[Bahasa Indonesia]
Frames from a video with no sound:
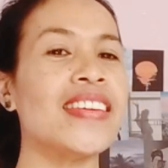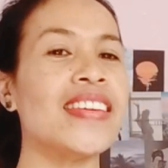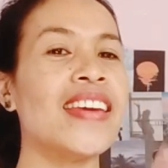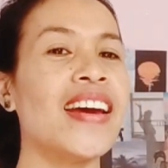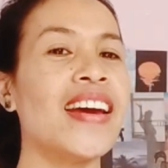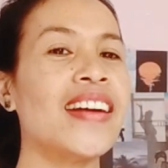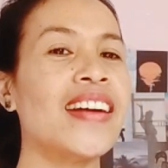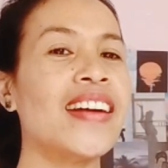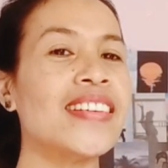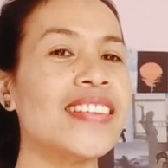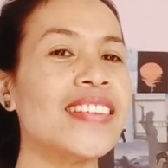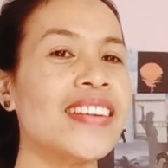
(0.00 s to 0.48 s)

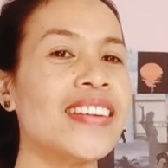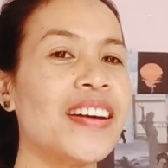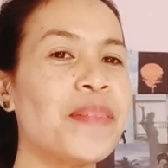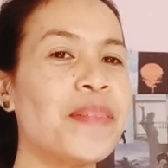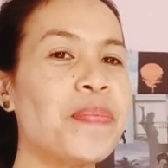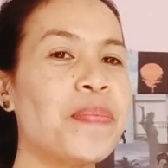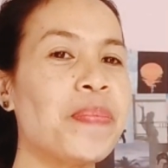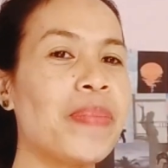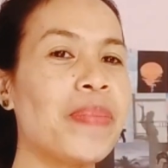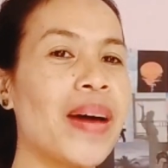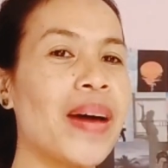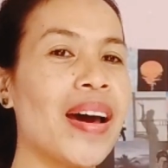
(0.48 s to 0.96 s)
yang
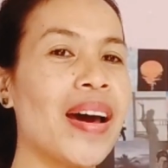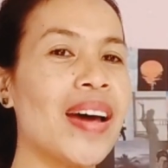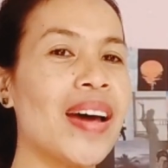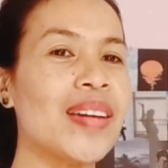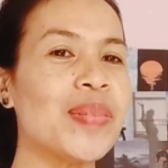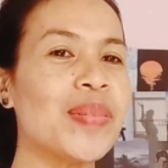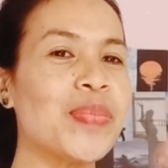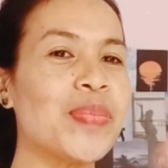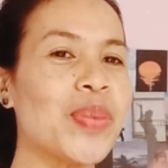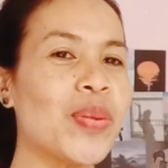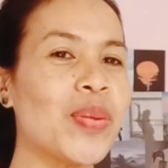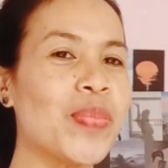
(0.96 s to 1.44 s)

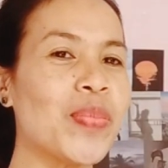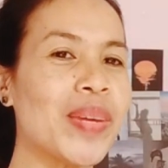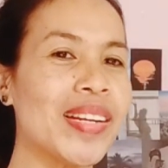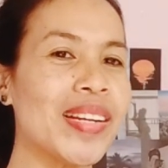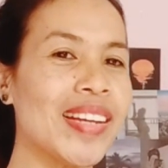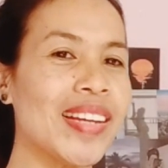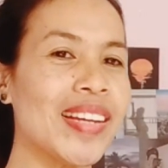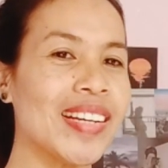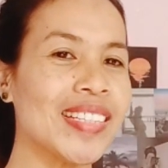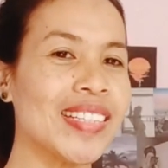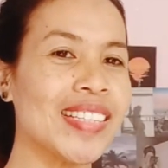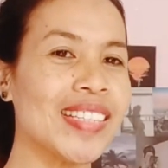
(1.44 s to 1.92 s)
keempat momen
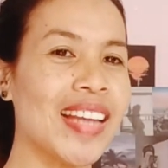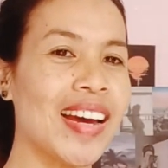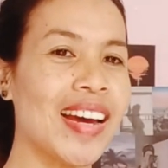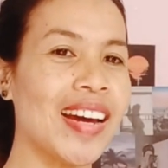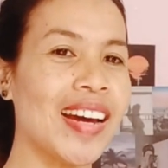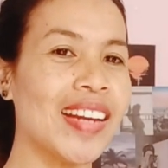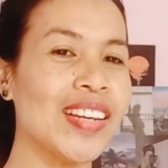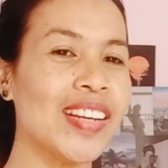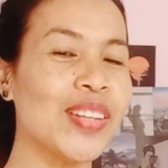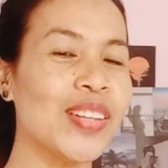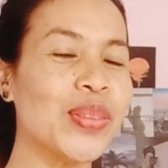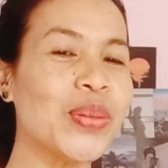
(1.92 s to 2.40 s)
yang
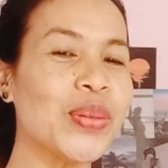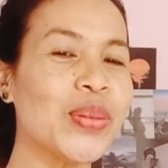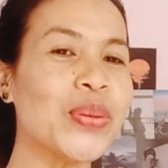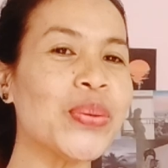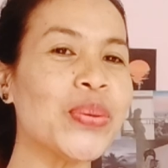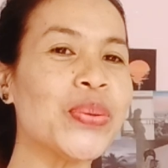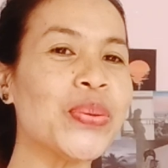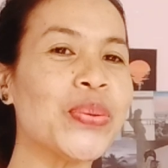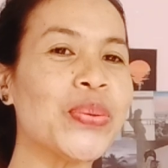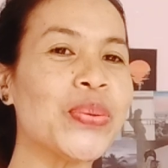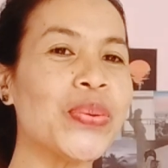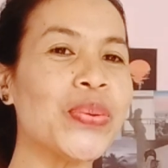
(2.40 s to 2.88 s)
sangat
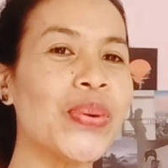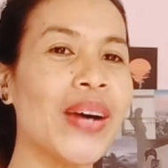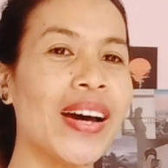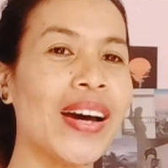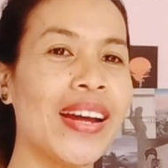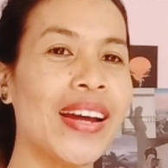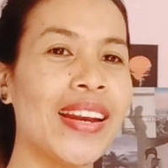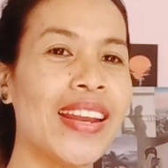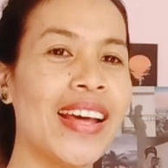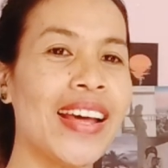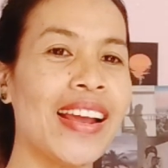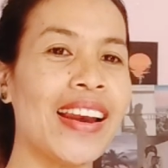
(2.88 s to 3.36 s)
ditunggu
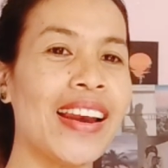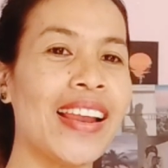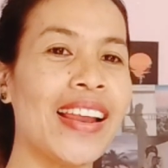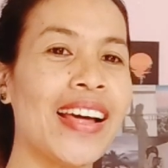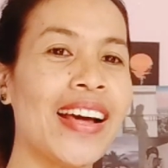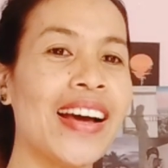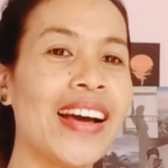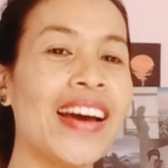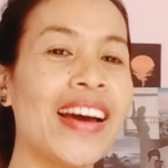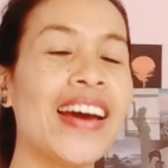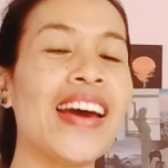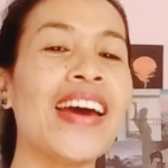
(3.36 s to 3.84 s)

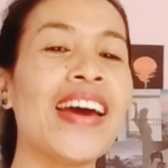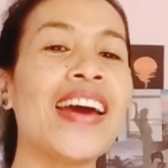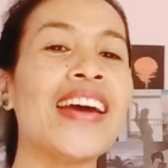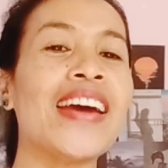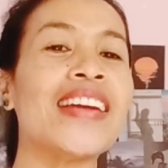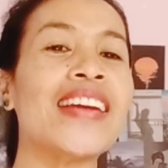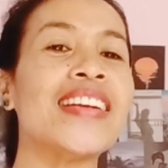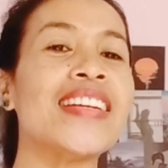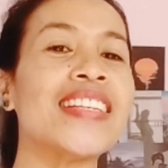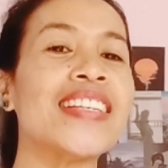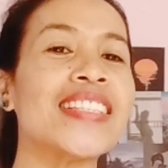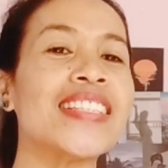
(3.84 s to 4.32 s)
adalah
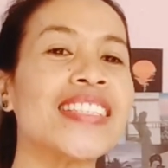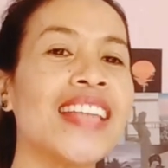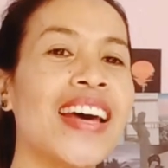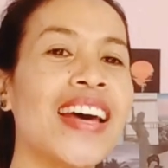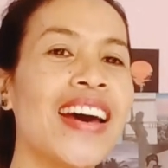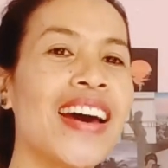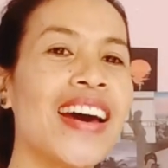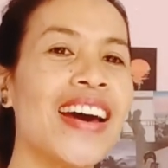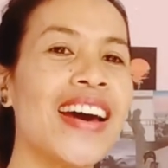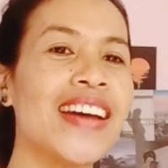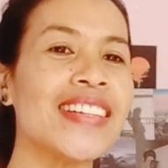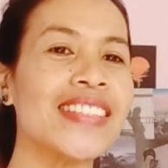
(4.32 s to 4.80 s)
di
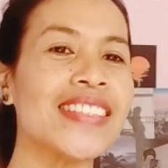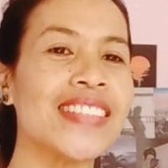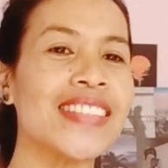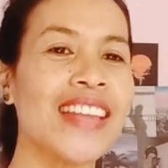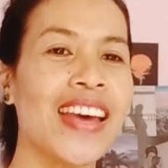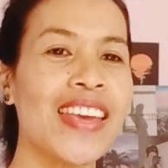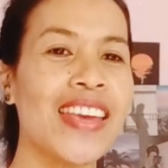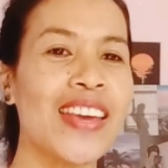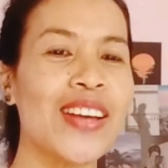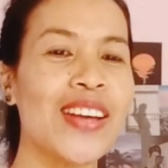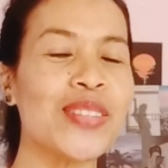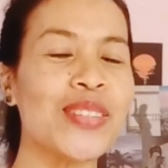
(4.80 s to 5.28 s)
saat
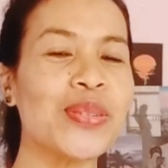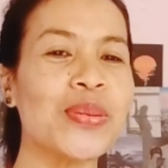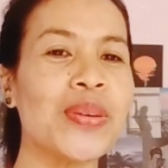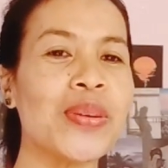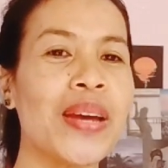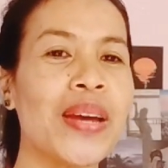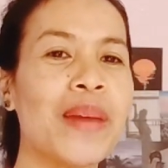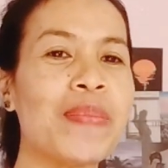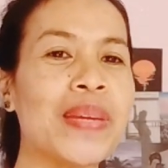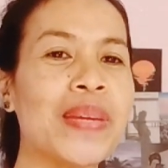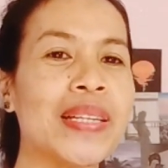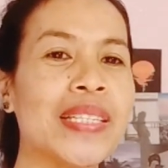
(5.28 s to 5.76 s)
saya
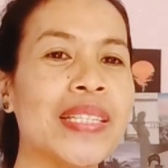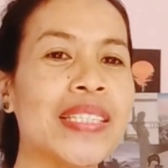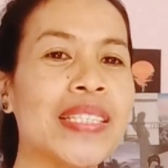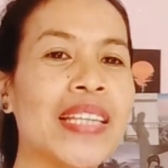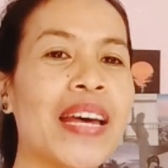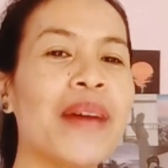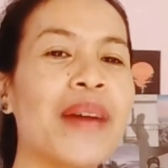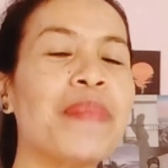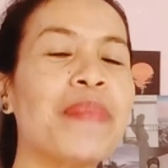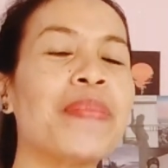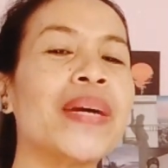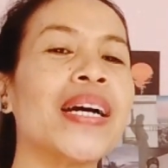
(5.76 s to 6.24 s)
sudah
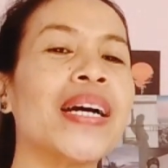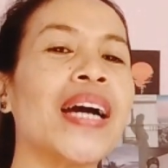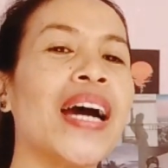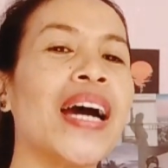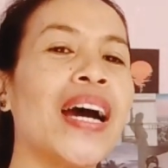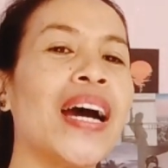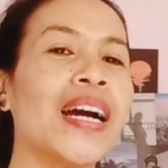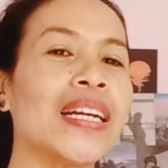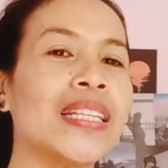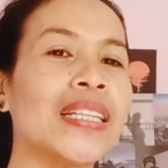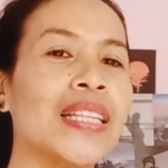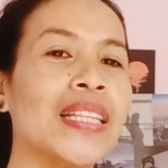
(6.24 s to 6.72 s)
bisa
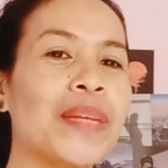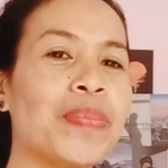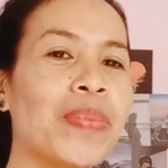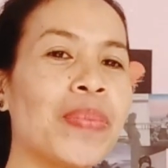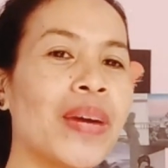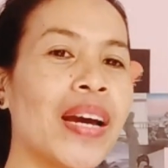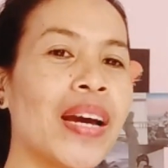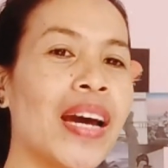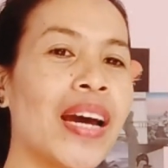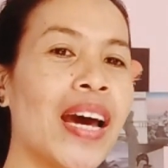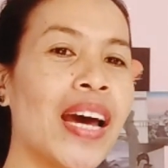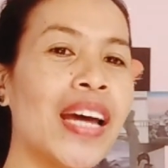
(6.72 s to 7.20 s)
mengaktifkan
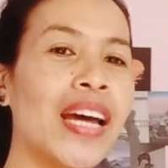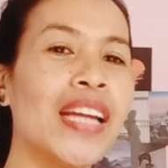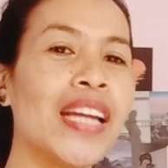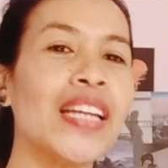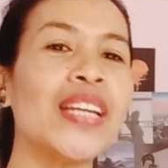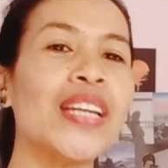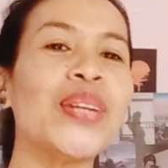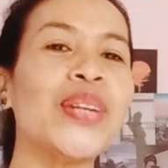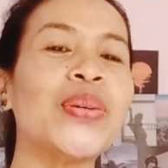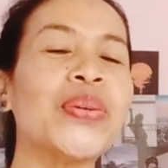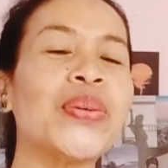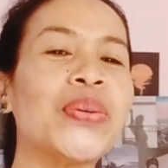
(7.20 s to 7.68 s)

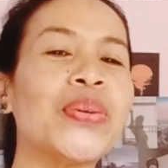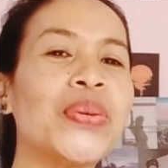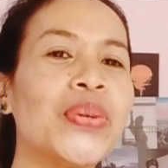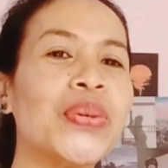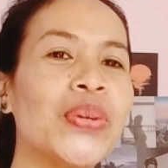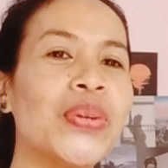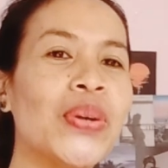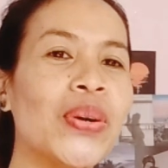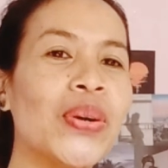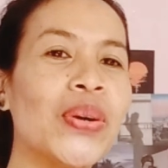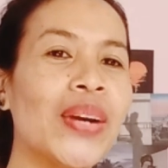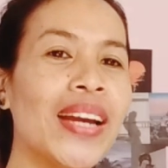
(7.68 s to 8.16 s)
mengalihkan logo
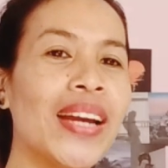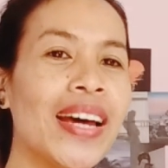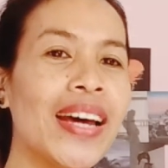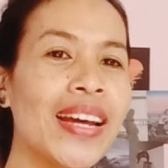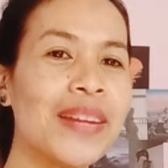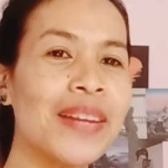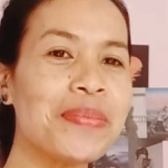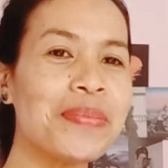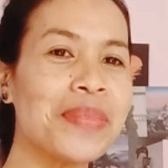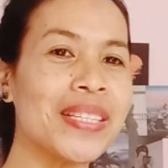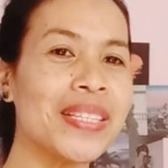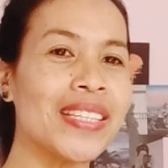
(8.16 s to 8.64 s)

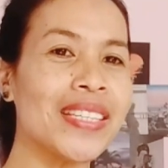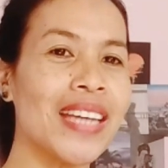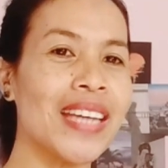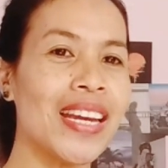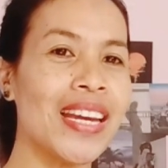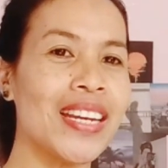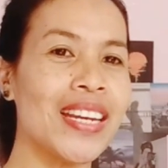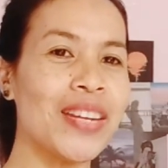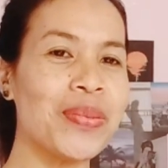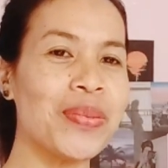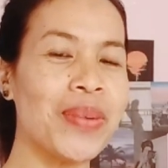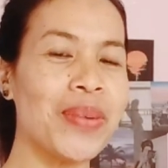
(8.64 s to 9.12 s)
dolar
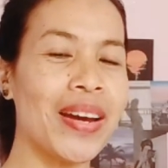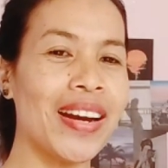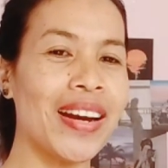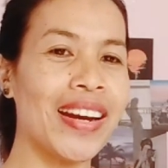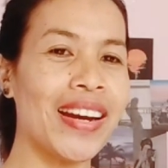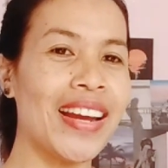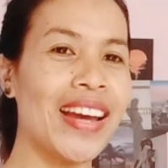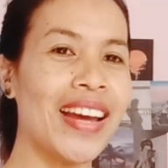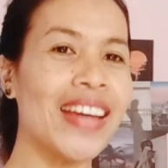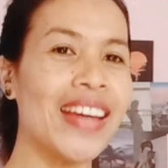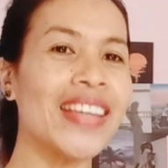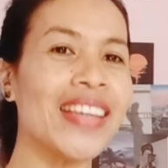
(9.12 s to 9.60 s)
menjadi
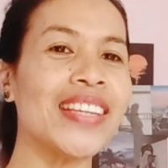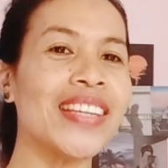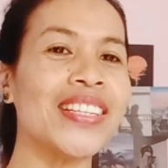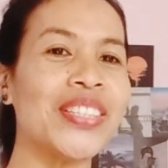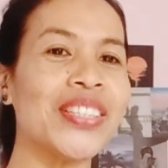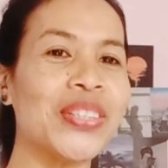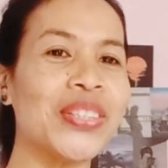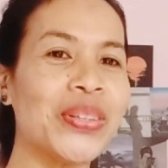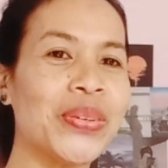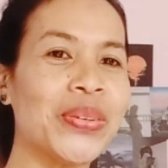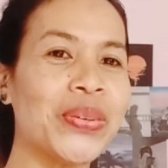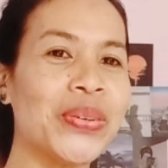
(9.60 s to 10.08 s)
warna
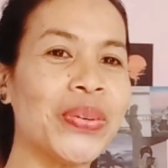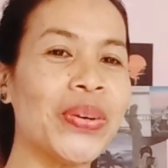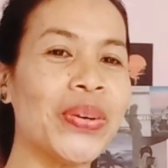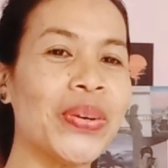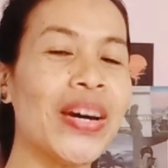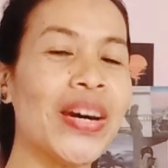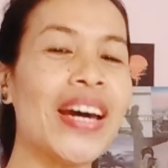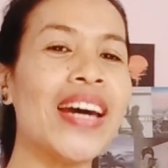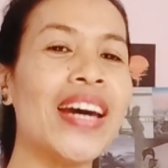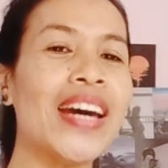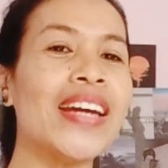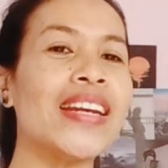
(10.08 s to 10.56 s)
hijau
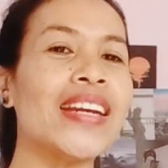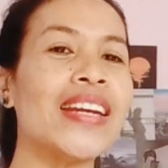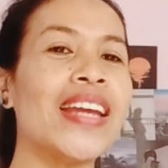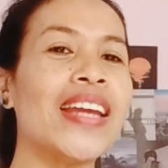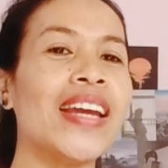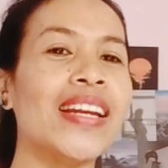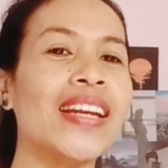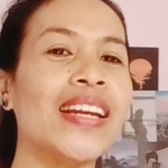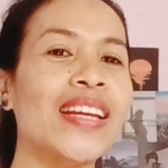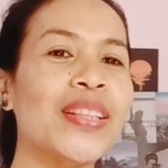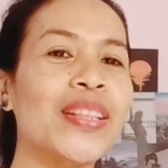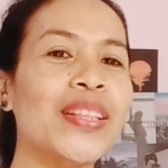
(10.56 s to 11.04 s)

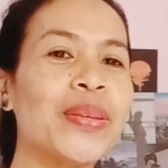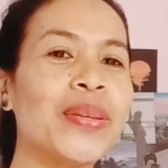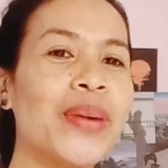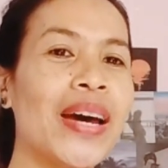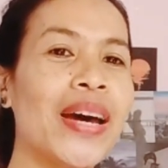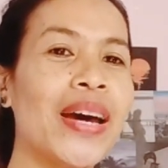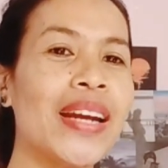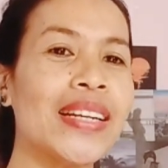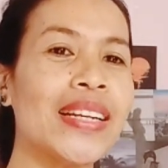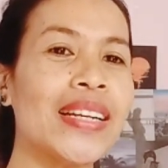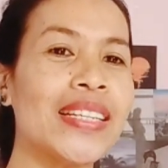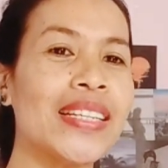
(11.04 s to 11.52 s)
dan itu
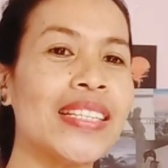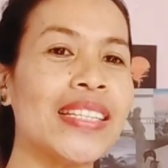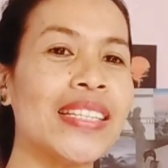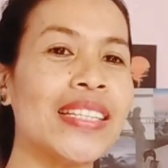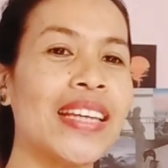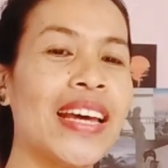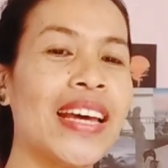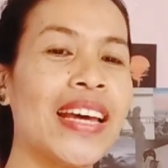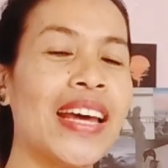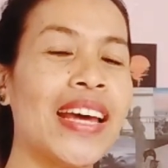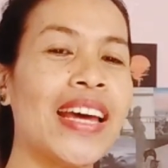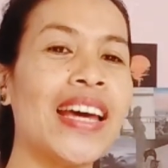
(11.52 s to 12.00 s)

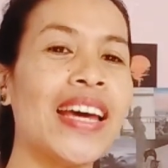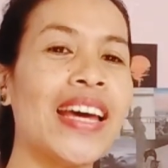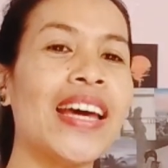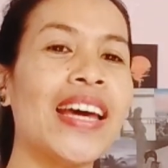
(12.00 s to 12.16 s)
artinya